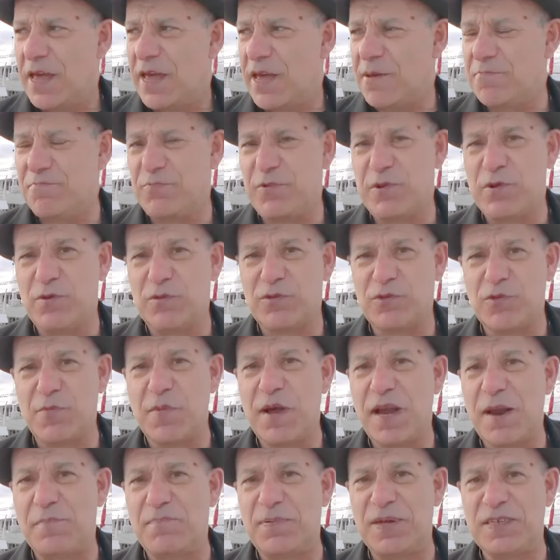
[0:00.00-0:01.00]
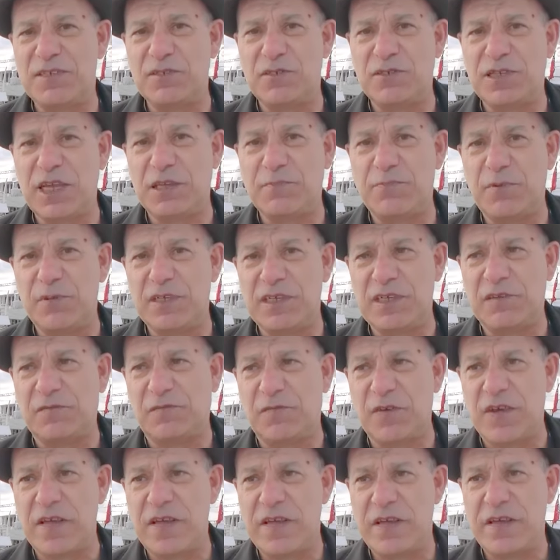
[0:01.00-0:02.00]
Et puis on se met à la place de cette petite
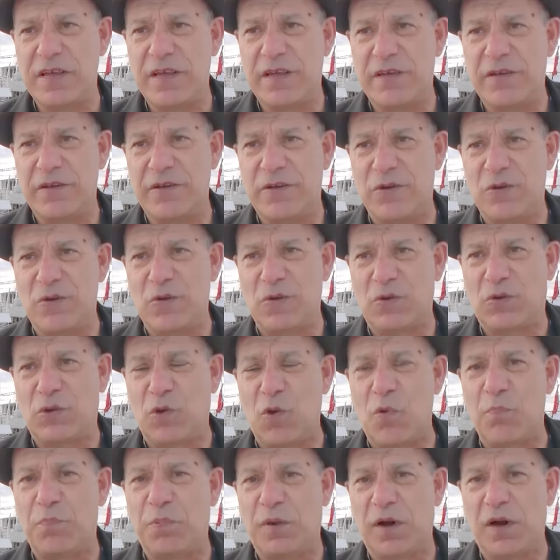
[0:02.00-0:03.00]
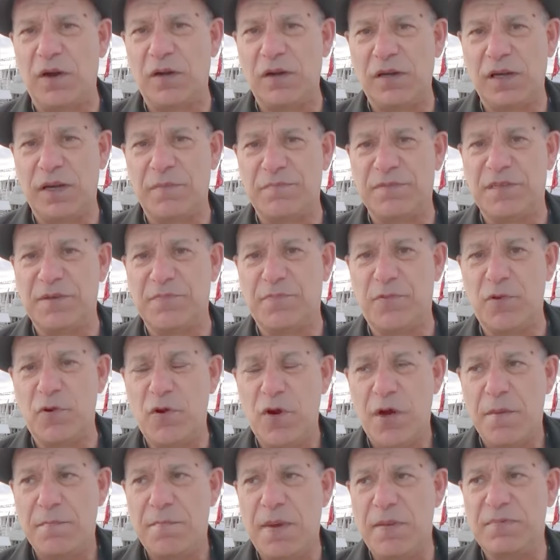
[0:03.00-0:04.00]
fille et on comprend un petit peu,
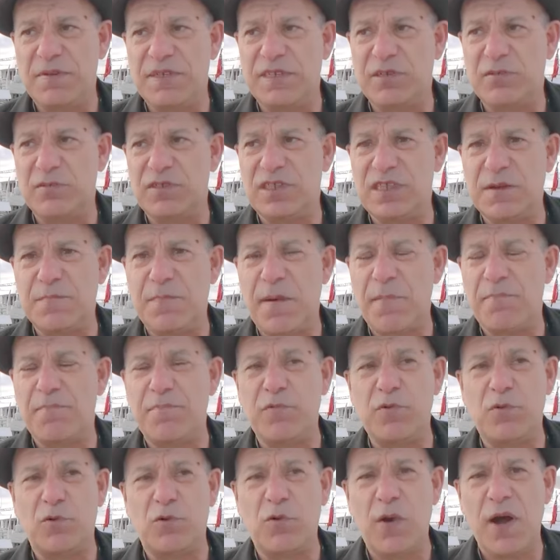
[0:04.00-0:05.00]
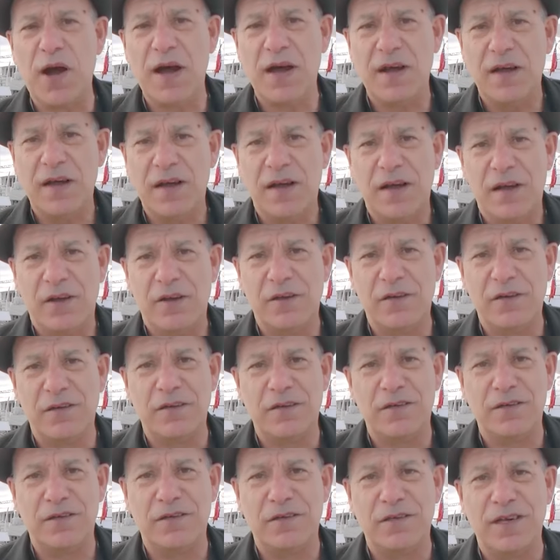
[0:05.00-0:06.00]
même si on ne sait pas pourquoi
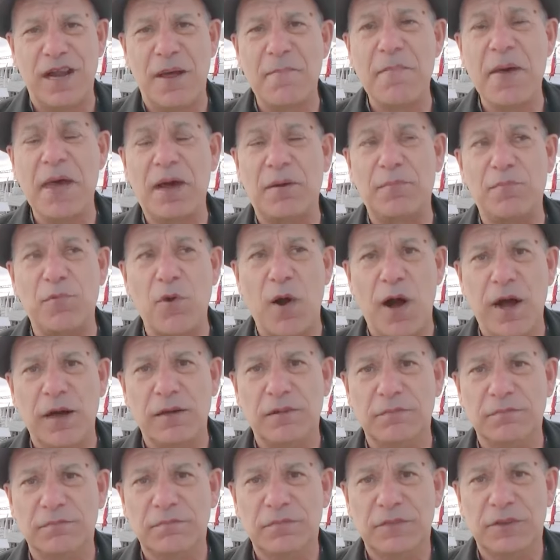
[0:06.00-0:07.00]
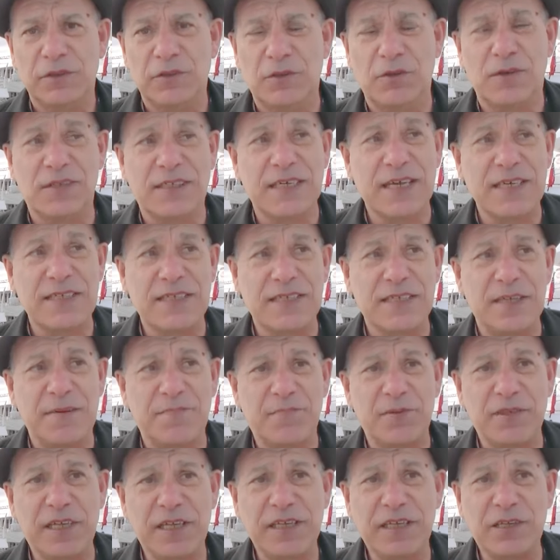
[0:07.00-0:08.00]
la mère boit. Donc ça, c'est
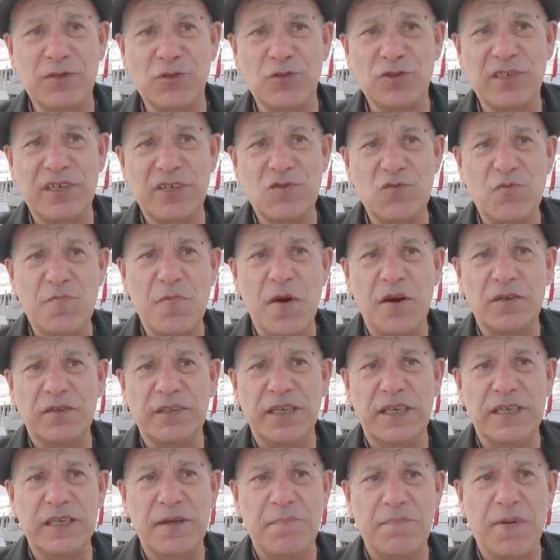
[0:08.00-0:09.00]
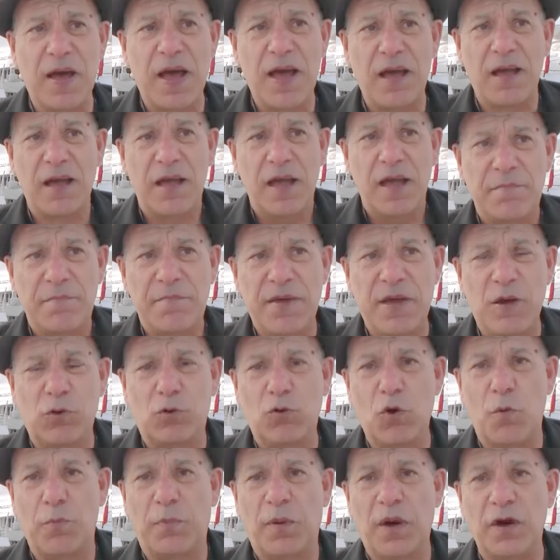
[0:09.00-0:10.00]
peut-être des chose qui nous manque dès le départ, mais on
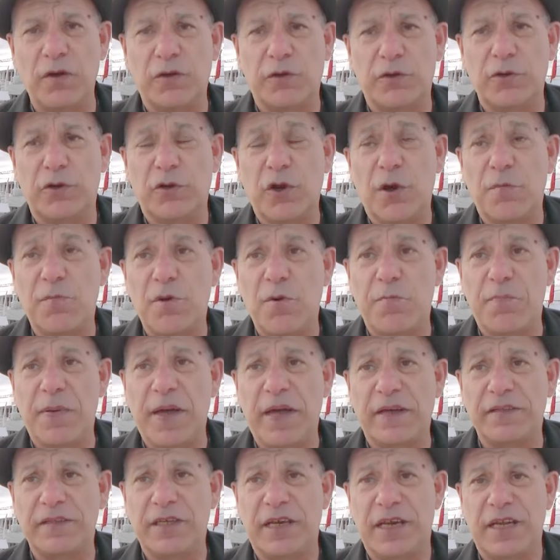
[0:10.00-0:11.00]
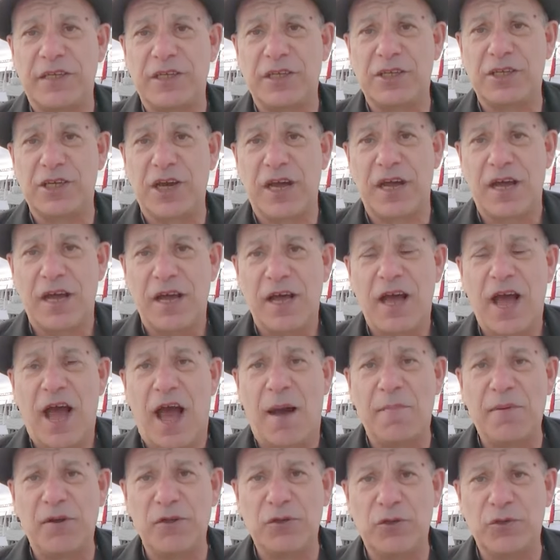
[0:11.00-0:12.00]
comprend que comme le père l'a déjà
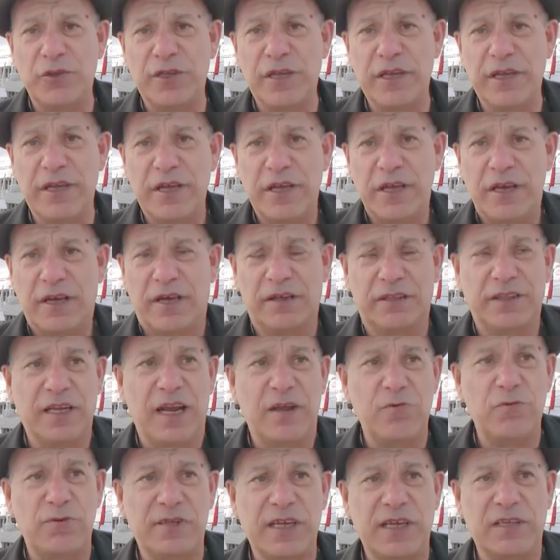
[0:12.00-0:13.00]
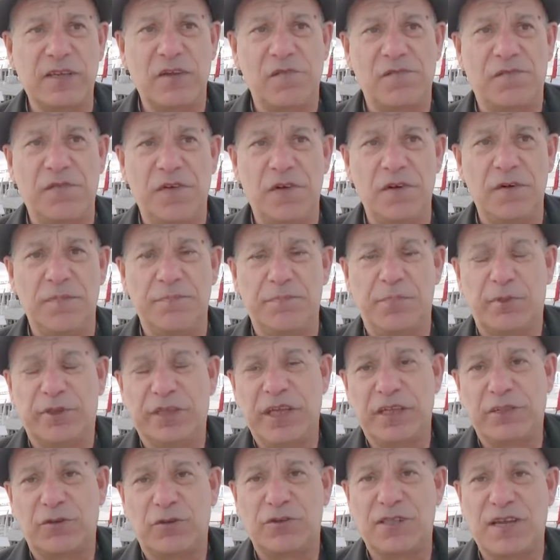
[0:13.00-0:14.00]
abandonné quand elle a eu cet enfant,
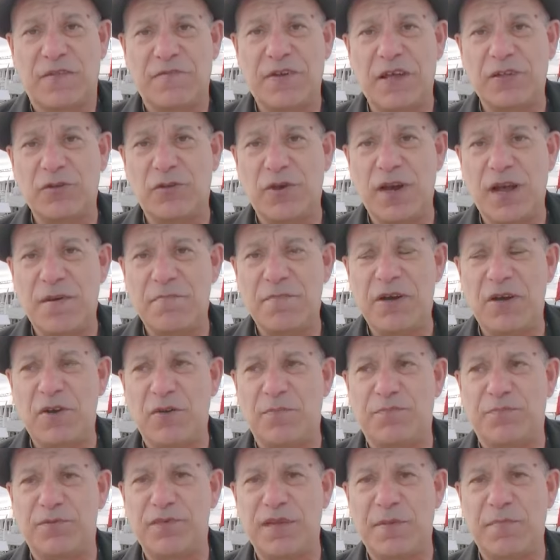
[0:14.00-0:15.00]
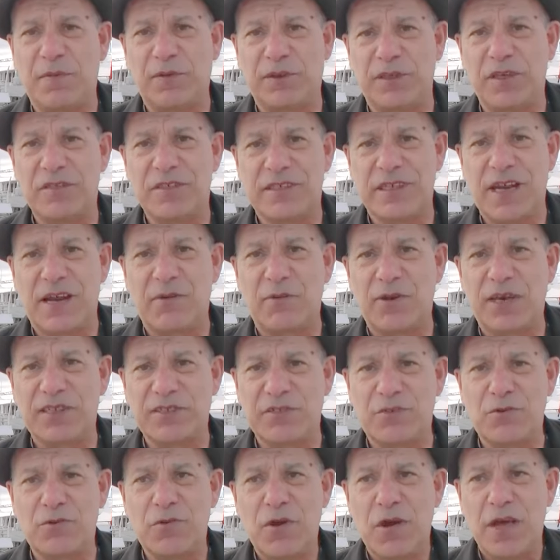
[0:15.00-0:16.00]
peut-être que ça vient de là, mais le plus important, c'est la
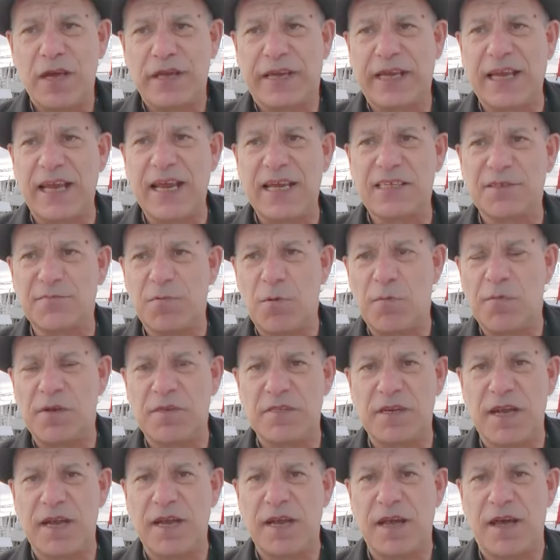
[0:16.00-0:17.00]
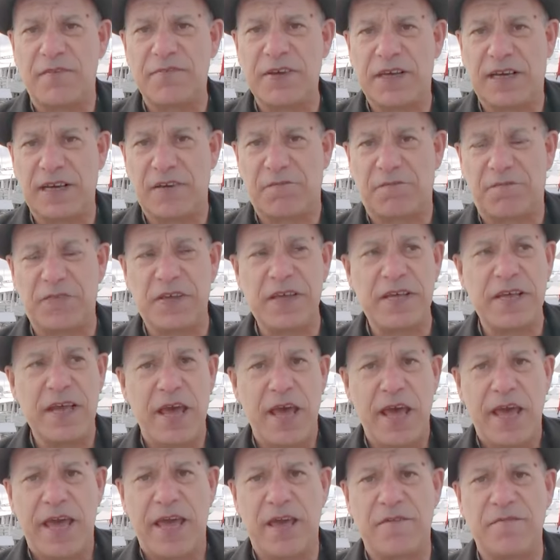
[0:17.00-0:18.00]
relation qu'elle a à ce moment-là avec la fille
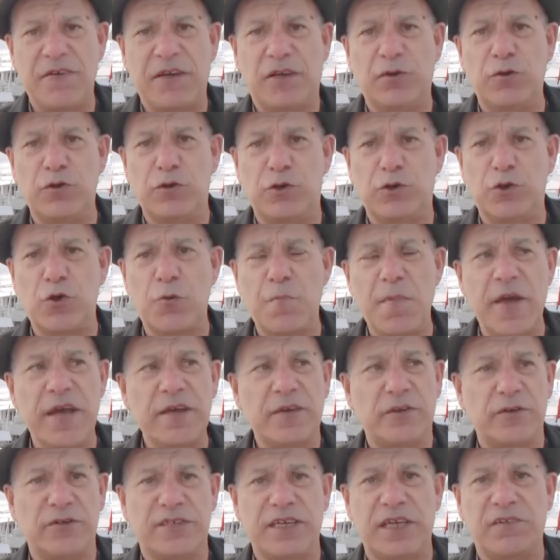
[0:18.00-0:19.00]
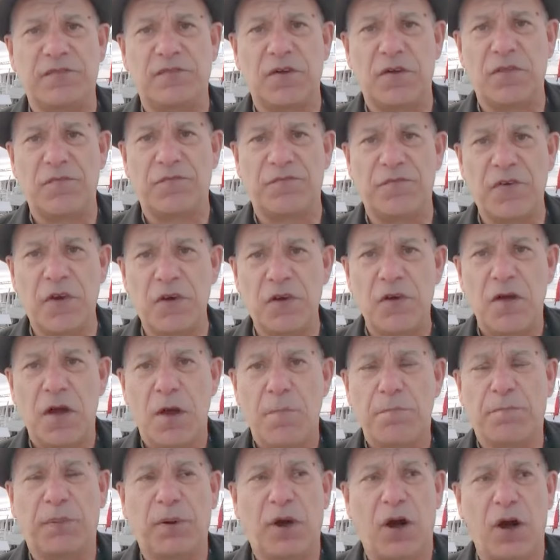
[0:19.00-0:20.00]
et avec le chemin que cet enfant
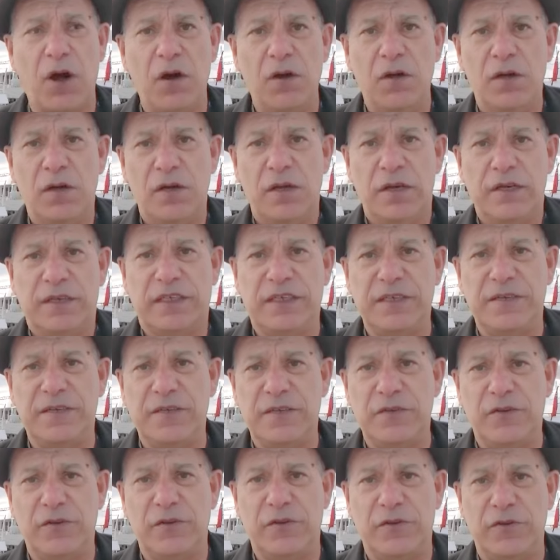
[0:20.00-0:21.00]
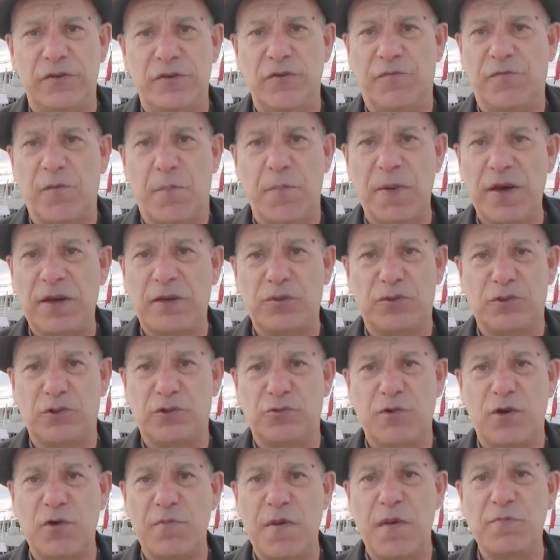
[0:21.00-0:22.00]
prend qu'il euh, ne faut pas que ce
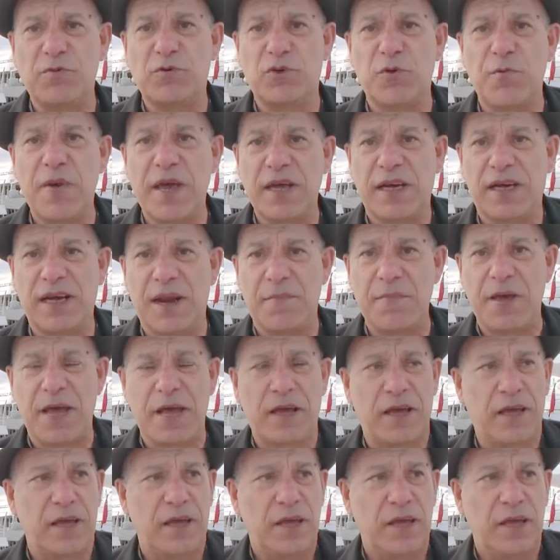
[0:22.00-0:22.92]
soit le même chemin que la mère.